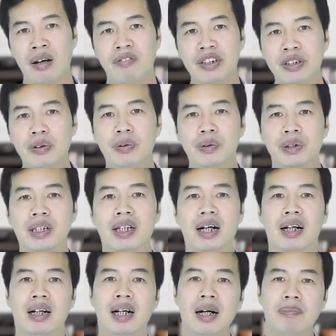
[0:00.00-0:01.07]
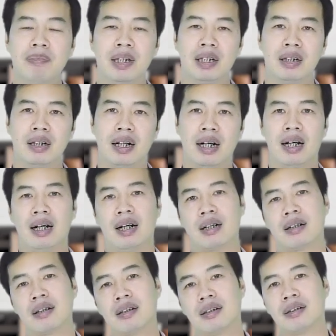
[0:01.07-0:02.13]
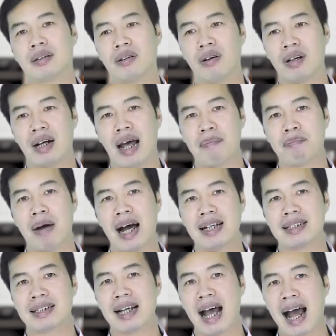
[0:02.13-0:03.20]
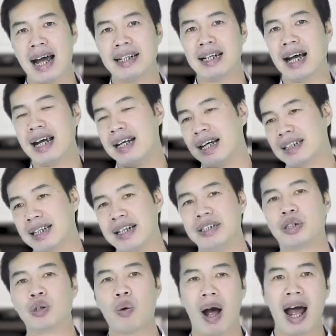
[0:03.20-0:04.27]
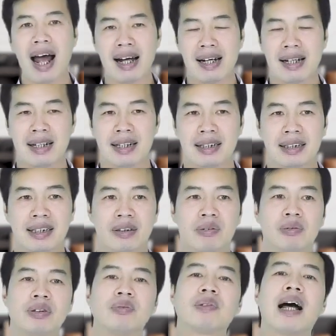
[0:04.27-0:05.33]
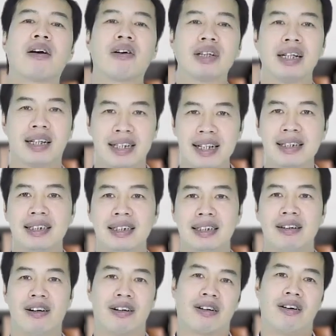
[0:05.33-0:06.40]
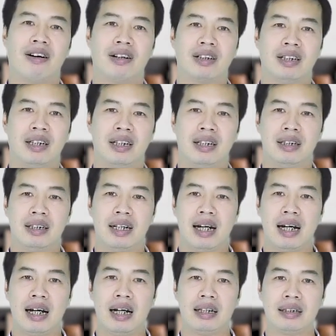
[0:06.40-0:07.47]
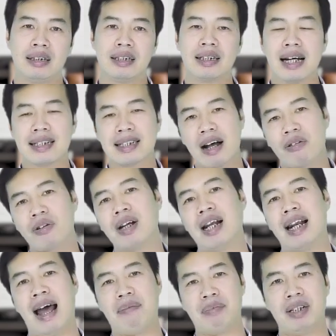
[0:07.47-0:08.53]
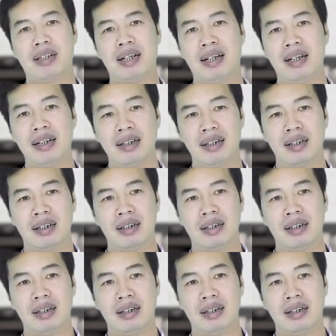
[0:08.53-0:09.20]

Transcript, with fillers: à, ví dụ như là ở lớp à, con làm bài sai hay là tẩy xóa thì chúng ta có thể kiên trì hỏi con là thế tại sao con lại làm như thế